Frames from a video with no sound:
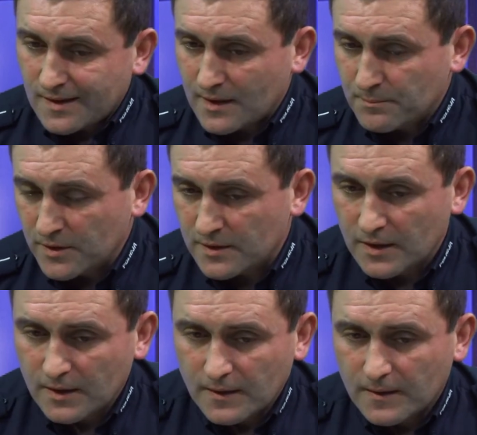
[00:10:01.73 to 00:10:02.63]
sanepid
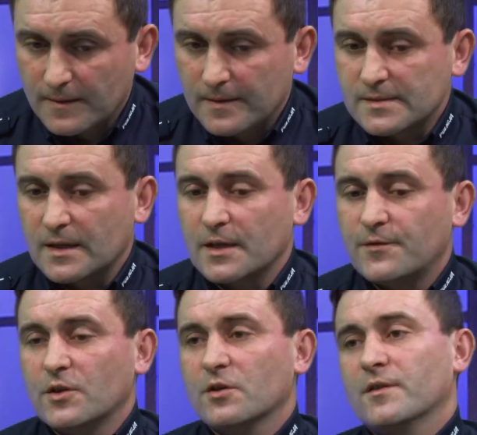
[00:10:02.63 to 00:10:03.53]
y,
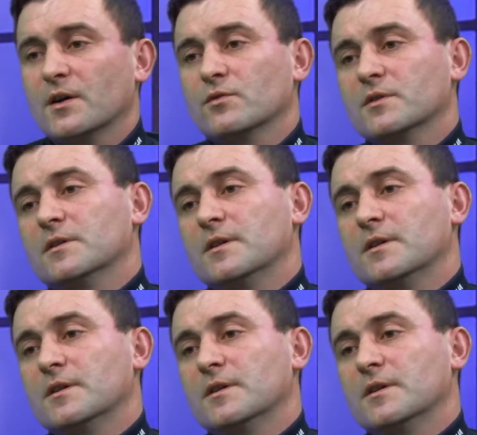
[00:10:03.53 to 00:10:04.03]
zarekwirował